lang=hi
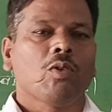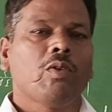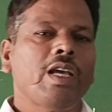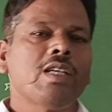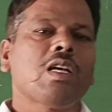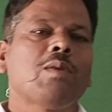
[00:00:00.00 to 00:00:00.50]
तो
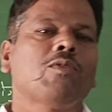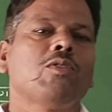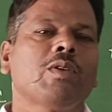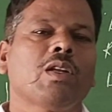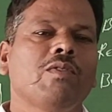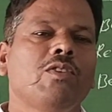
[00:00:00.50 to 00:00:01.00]
गाइज
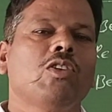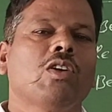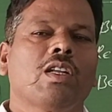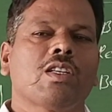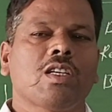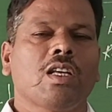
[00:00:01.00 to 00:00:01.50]
आपको मेरा वीडियो
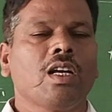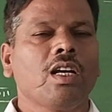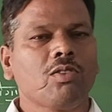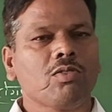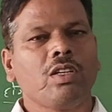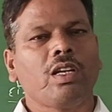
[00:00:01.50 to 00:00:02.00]
अगर अच्छा
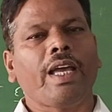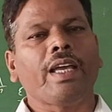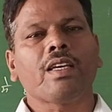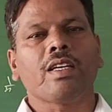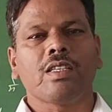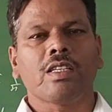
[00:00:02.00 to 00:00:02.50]
लगा तो उसे
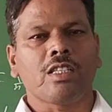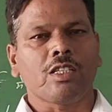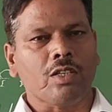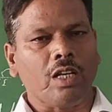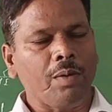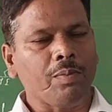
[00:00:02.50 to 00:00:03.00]
लाइक कीजिए
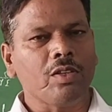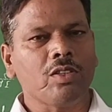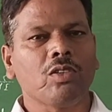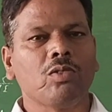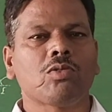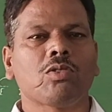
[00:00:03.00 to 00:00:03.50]
सब्सक्राइब
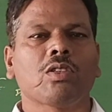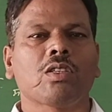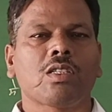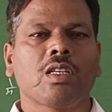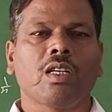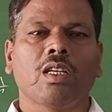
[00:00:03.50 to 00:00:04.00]
कीजिए दूसरों
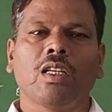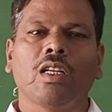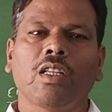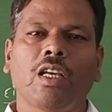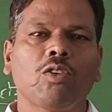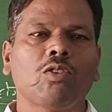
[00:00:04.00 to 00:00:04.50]
तक शेयर
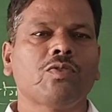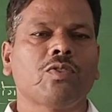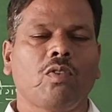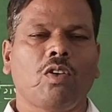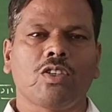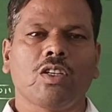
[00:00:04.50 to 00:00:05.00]
कीजिए थैंक यू
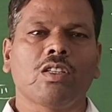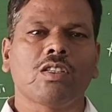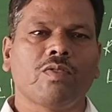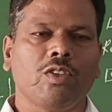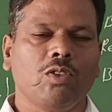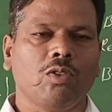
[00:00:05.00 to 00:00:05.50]
फॉर वॉचिंग दिस